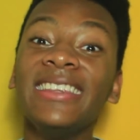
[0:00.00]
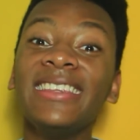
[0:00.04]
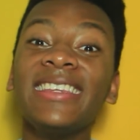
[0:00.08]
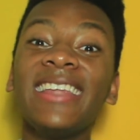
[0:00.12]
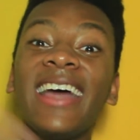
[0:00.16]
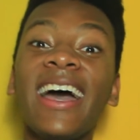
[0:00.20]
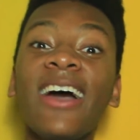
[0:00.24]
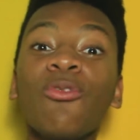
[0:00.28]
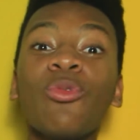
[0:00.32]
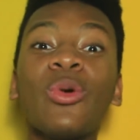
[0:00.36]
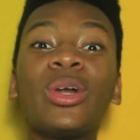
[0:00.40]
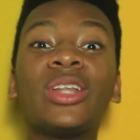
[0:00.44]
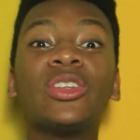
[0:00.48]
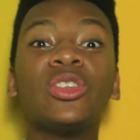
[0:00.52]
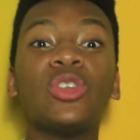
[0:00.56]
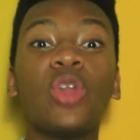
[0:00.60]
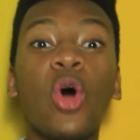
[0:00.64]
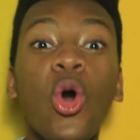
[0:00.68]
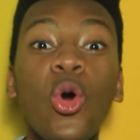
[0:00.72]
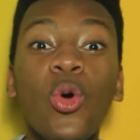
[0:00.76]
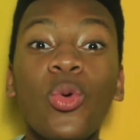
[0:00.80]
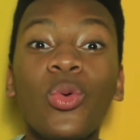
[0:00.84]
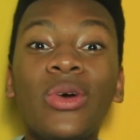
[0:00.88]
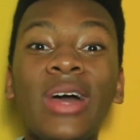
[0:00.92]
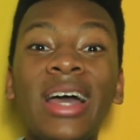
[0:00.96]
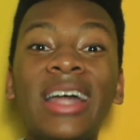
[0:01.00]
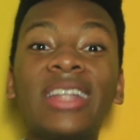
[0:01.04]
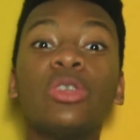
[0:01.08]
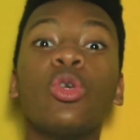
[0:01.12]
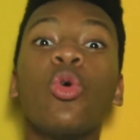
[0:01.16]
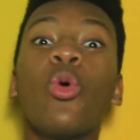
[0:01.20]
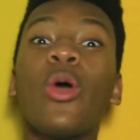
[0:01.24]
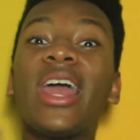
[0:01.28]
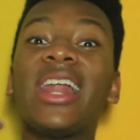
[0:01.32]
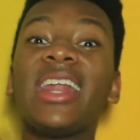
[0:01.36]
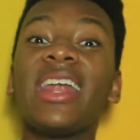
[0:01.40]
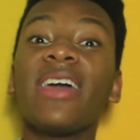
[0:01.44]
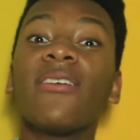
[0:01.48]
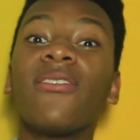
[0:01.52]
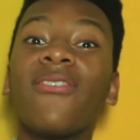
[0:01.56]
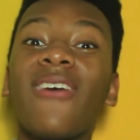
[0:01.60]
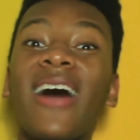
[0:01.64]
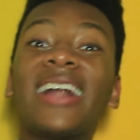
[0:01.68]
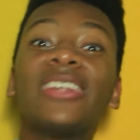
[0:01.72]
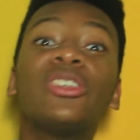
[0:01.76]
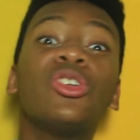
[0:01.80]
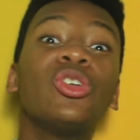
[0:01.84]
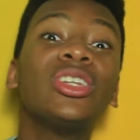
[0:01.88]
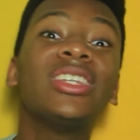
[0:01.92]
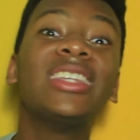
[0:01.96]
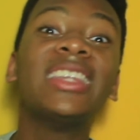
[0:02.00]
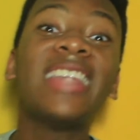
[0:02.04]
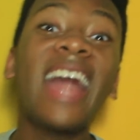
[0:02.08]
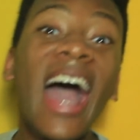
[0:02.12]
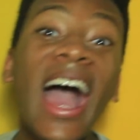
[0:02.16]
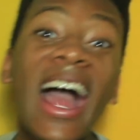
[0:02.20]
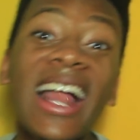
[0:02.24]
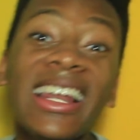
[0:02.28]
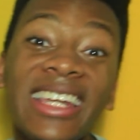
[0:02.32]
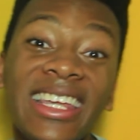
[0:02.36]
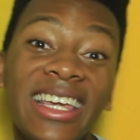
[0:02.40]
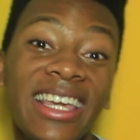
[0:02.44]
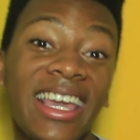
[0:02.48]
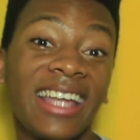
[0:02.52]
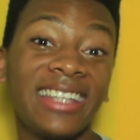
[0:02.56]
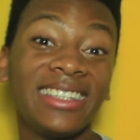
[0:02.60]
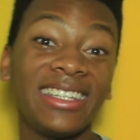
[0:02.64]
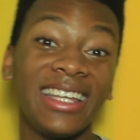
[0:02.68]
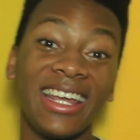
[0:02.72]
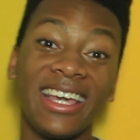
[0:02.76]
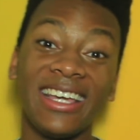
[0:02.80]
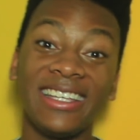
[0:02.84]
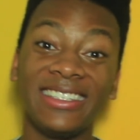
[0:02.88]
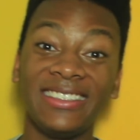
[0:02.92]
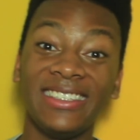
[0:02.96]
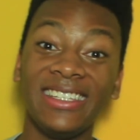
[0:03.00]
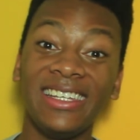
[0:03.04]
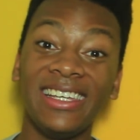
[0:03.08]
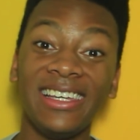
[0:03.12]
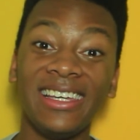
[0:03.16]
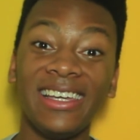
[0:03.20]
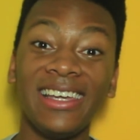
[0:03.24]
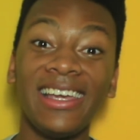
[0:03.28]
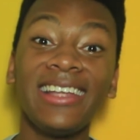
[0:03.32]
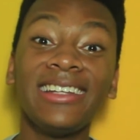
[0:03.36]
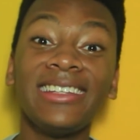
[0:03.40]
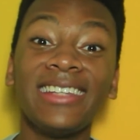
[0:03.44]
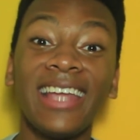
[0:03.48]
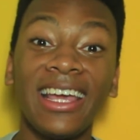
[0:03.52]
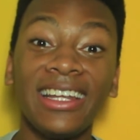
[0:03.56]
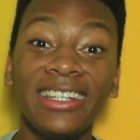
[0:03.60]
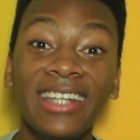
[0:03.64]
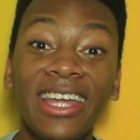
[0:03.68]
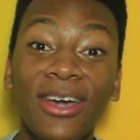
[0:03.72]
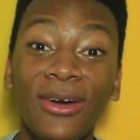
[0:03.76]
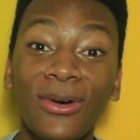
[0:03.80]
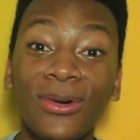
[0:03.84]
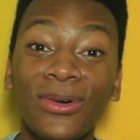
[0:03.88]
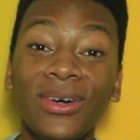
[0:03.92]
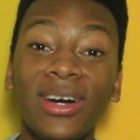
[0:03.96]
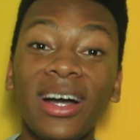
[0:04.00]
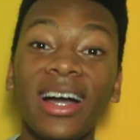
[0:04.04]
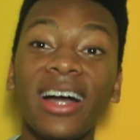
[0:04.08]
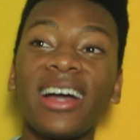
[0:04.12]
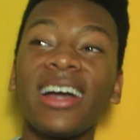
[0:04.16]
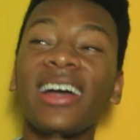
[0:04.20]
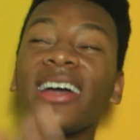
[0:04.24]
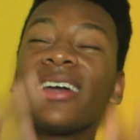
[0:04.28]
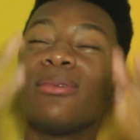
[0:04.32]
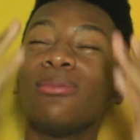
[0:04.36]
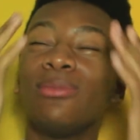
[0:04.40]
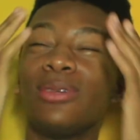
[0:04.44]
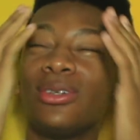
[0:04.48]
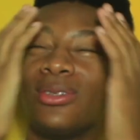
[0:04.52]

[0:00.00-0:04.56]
não andou no elevado da linha 13. Entendeu? Ai,